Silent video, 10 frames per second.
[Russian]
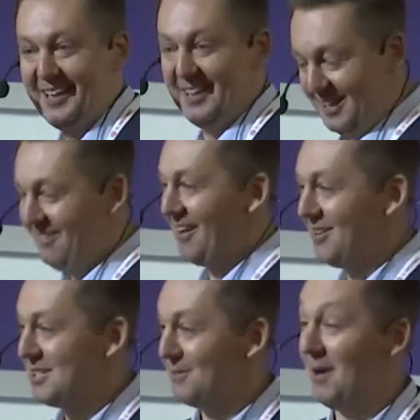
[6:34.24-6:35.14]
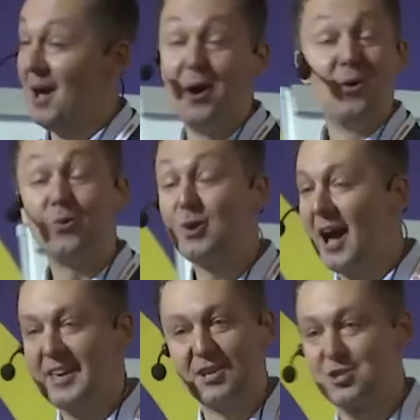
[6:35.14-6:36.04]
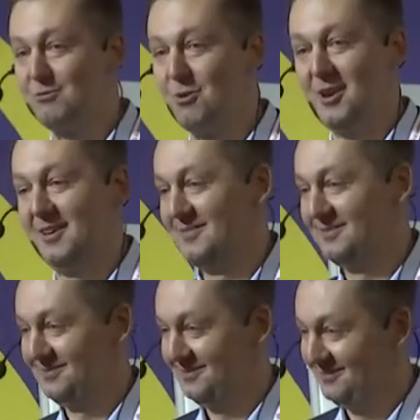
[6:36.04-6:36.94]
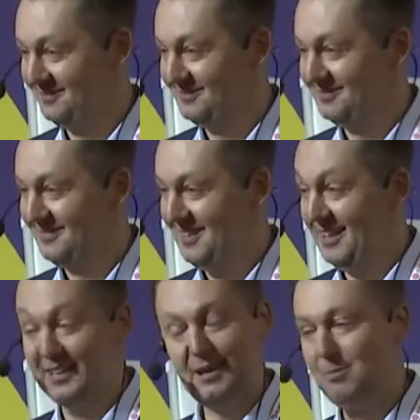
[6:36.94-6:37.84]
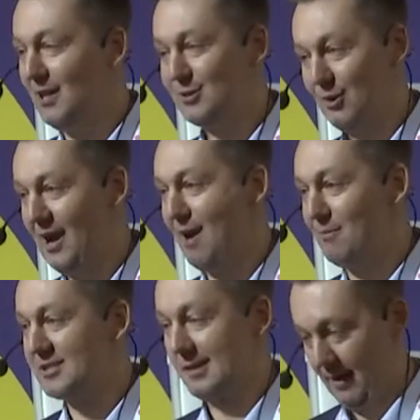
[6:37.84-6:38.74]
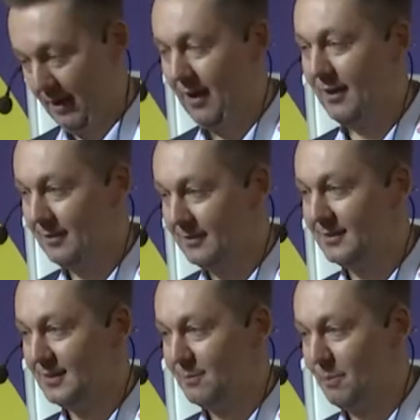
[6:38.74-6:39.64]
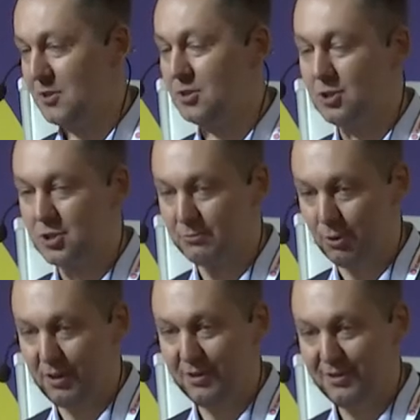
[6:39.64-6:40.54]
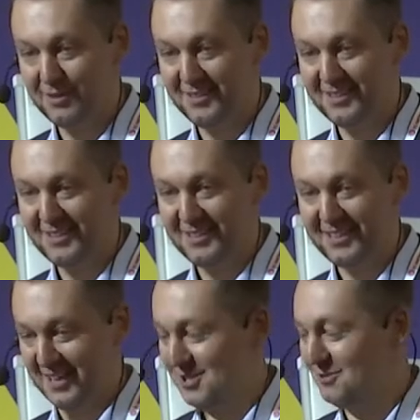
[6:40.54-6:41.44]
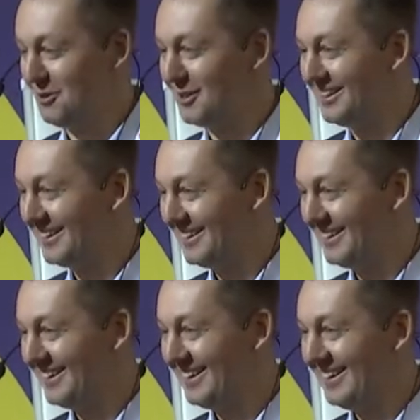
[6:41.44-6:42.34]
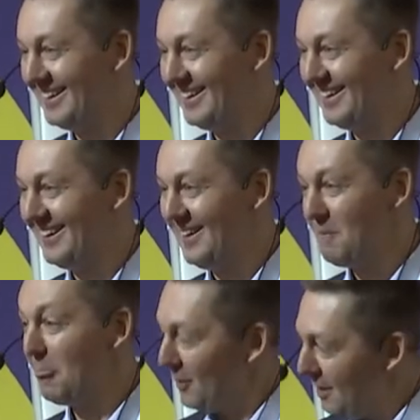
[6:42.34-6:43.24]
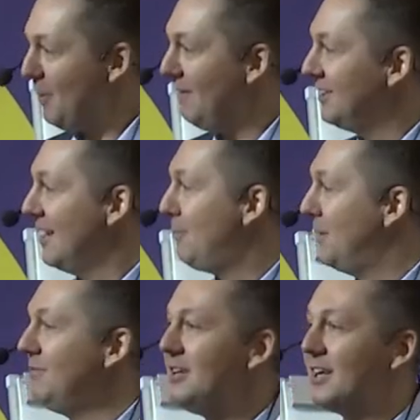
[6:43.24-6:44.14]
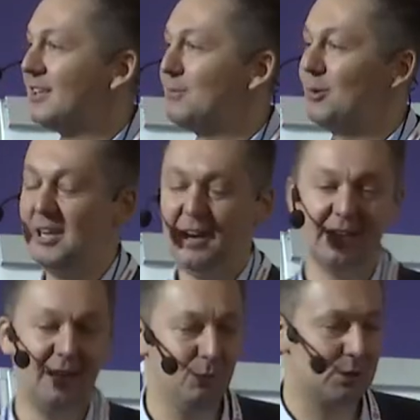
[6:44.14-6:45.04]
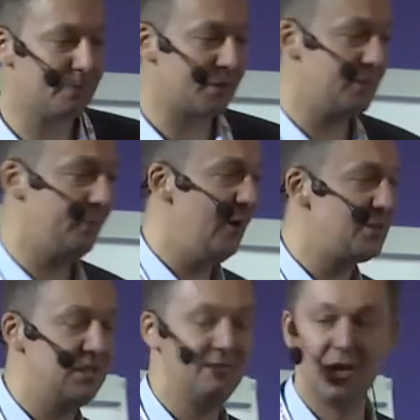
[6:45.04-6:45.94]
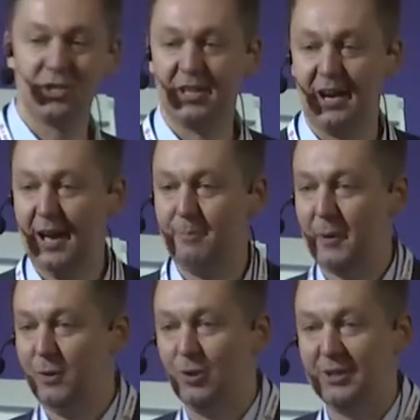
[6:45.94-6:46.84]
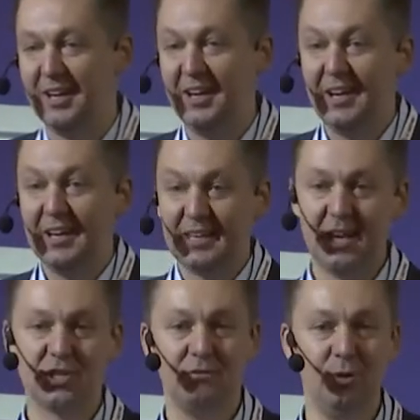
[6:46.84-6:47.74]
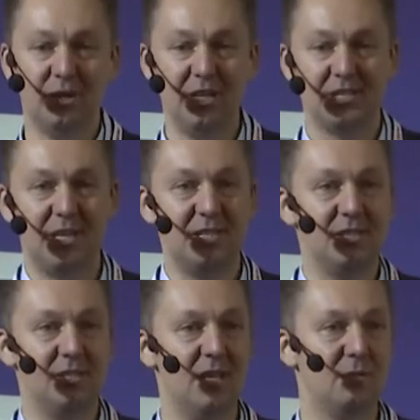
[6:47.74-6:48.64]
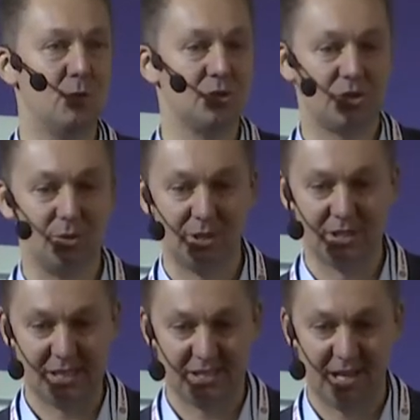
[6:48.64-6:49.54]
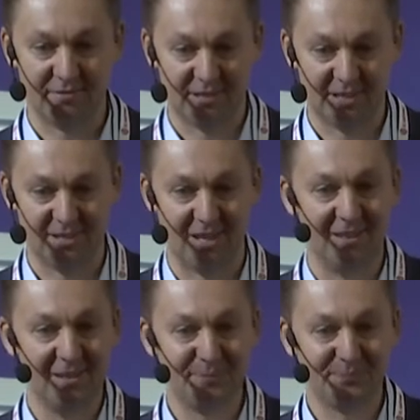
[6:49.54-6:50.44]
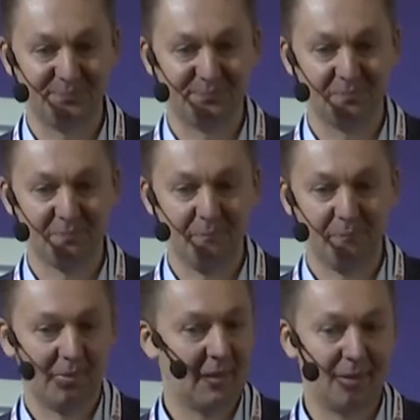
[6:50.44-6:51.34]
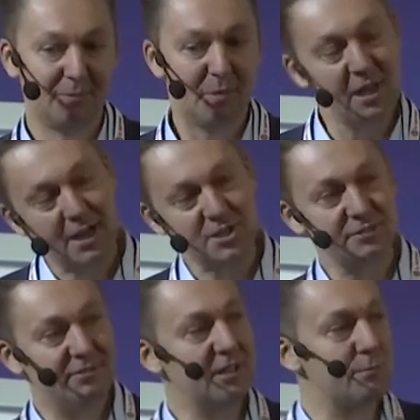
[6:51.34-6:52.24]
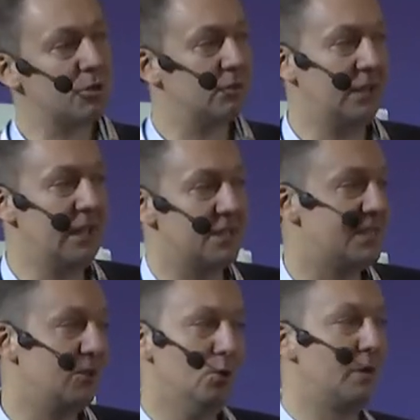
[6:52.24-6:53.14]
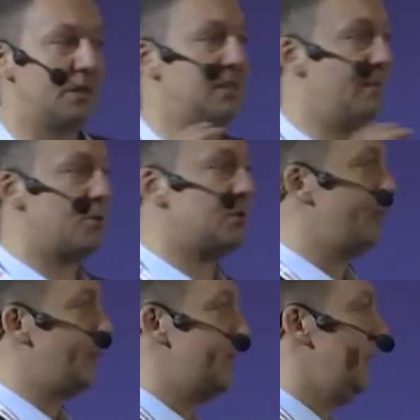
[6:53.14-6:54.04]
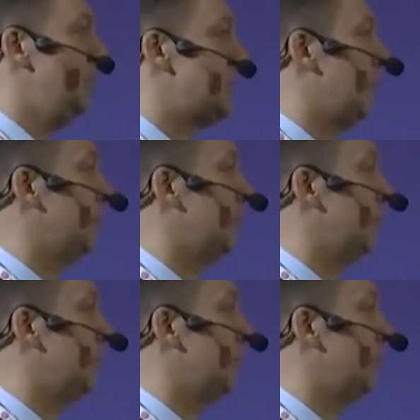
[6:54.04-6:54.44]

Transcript: и говорил себе, ура, я живой. Иногда была другая мысль, ага, почти живой, как сегодня. Но я правда, я привык к этому. Я, я утром просыпаюсь, и неважно какая погода, я живой, есть один день, и можно что-то создать в этот день. Мне кажется, в этом что-то есть. Задумайтесь, я просто поделюсь, я